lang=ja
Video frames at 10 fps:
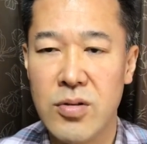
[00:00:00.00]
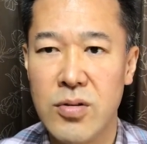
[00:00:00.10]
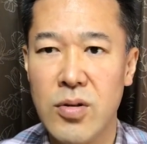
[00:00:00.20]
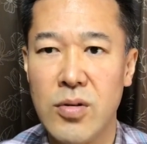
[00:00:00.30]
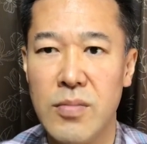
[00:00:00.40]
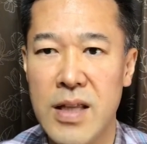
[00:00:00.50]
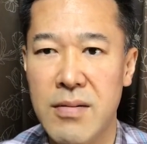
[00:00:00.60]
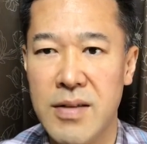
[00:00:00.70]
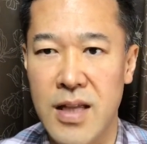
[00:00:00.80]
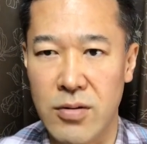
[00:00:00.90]
ちょっとまだ
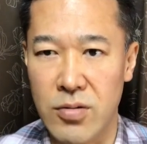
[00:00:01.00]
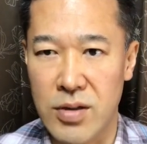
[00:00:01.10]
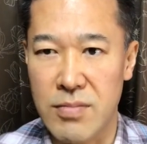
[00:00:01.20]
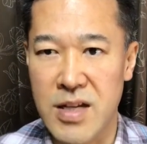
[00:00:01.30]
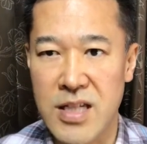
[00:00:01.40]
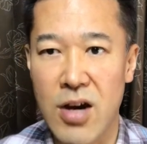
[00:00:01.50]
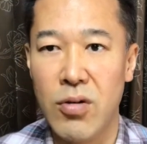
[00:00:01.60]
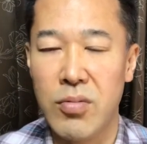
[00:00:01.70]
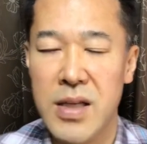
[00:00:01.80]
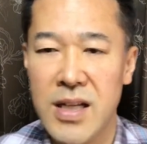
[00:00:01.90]
まだというか、まあ、ニ
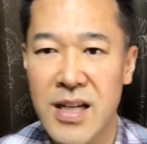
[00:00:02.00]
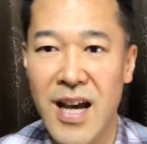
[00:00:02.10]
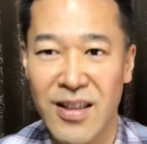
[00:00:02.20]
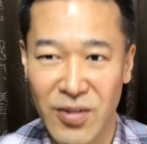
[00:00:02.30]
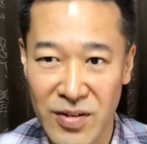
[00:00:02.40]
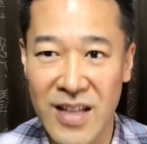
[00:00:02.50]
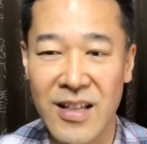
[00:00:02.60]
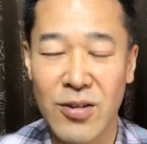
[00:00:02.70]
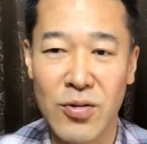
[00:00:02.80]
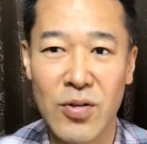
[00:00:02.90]
帯にやっとなっ
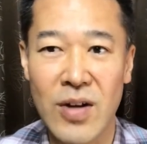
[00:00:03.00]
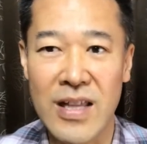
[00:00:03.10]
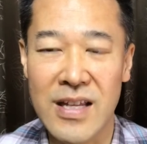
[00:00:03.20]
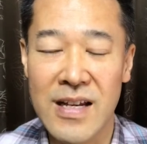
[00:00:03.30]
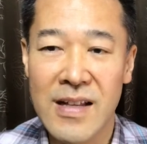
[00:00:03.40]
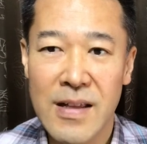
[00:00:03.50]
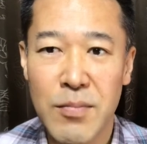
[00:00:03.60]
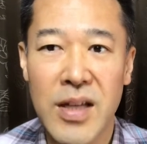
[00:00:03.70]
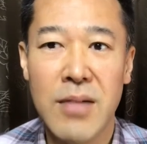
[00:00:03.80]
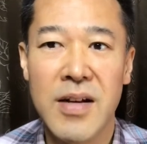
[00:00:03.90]
たところなんで
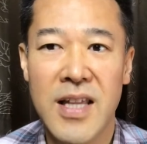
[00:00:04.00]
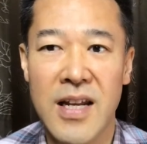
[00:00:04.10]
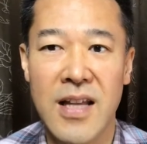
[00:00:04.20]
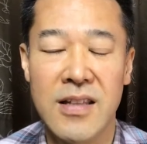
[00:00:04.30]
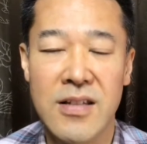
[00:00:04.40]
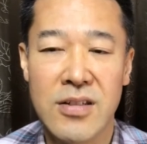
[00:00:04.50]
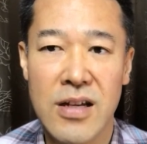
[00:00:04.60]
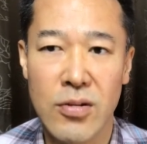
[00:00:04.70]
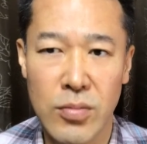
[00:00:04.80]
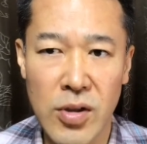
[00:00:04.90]
まだまだなんです
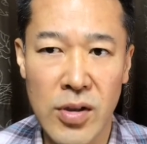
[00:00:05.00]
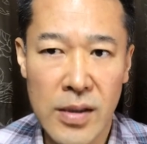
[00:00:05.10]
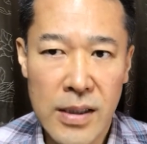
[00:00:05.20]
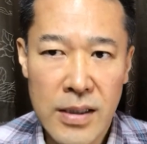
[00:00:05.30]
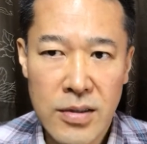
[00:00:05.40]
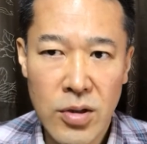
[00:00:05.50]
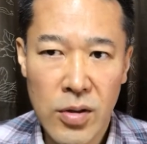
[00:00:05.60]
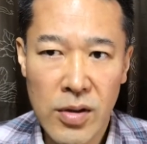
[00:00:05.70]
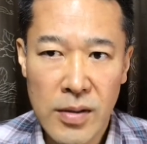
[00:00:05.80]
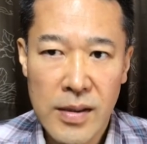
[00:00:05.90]
けどもそ
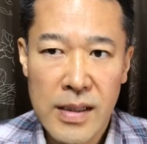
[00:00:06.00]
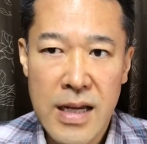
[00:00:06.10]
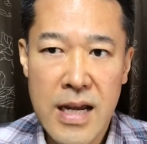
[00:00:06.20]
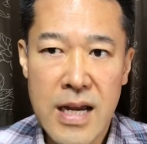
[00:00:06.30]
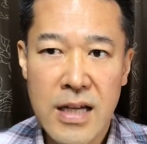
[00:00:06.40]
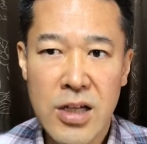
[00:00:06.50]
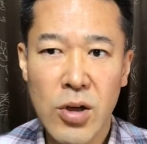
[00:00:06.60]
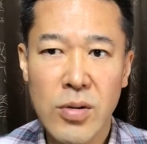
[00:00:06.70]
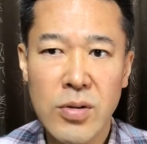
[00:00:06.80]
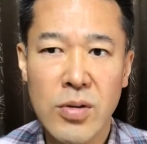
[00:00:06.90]
の、えー、基
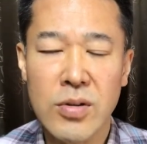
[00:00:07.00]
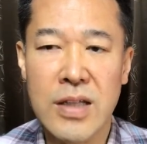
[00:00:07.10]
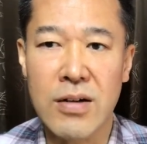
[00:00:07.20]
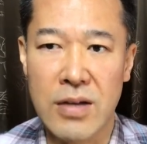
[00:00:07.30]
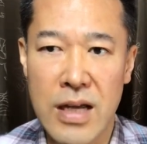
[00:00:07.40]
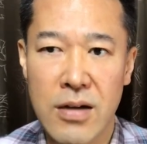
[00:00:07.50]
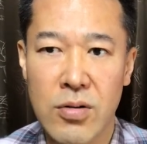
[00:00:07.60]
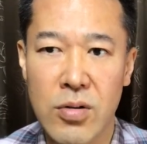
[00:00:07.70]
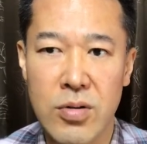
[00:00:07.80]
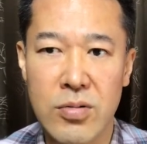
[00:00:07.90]
本動作をね
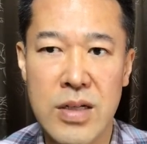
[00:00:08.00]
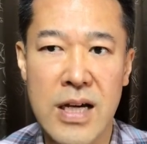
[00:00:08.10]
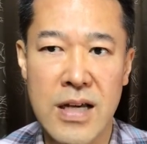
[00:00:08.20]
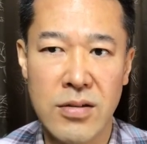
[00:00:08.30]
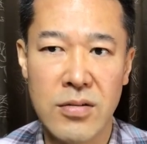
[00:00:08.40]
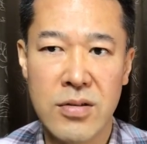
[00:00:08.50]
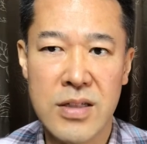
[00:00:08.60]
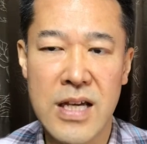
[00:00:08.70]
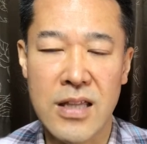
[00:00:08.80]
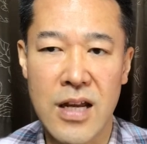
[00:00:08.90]
こう繰り返す
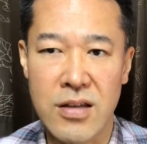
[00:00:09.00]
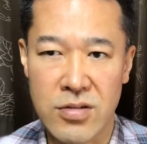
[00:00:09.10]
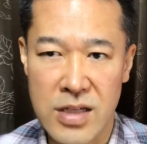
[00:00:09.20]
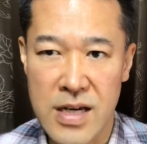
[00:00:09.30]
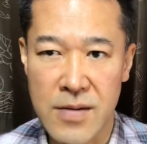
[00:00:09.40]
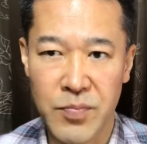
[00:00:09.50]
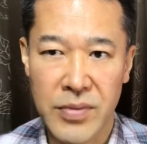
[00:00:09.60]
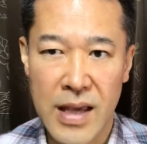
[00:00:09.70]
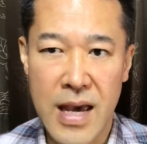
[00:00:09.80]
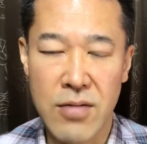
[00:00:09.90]
月やったら月、
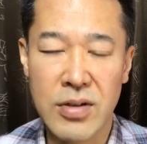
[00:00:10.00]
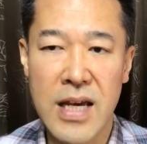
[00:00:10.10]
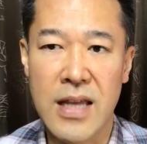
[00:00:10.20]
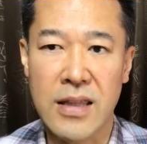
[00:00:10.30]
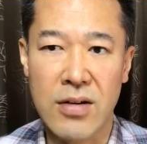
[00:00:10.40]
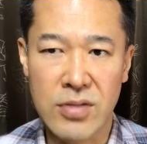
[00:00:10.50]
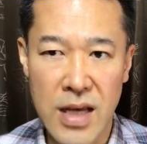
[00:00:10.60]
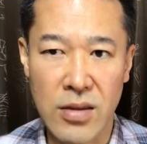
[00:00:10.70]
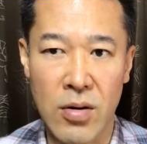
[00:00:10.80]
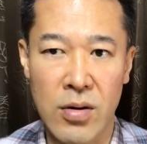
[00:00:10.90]
えー、受けやったら受
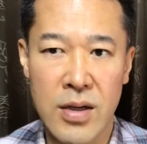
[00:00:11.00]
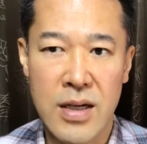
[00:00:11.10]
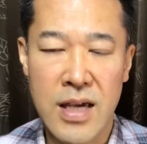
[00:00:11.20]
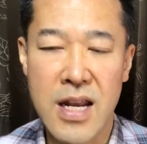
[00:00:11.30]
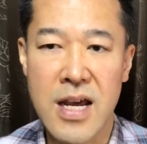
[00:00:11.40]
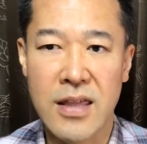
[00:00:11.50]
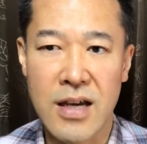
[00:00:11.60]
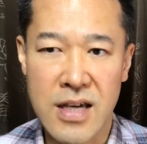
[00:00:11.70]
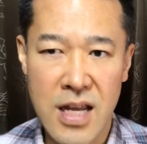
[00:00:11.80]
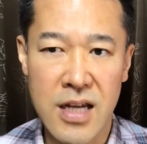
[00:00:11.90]
けと蹴りやった
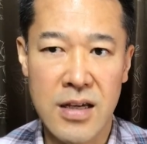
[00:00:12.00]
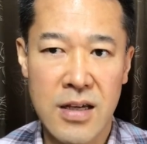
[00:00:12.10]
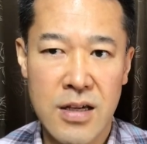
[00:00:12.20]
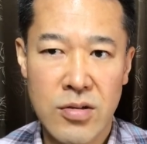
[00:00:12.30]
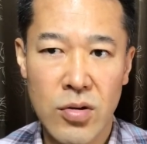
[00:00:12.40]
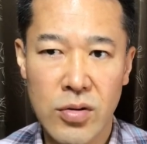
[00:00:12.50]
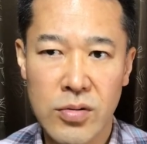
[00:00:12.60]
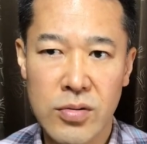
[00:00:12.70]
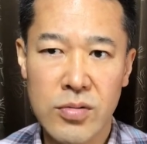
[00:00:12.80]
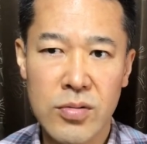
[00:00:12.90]
ら蹴りそういう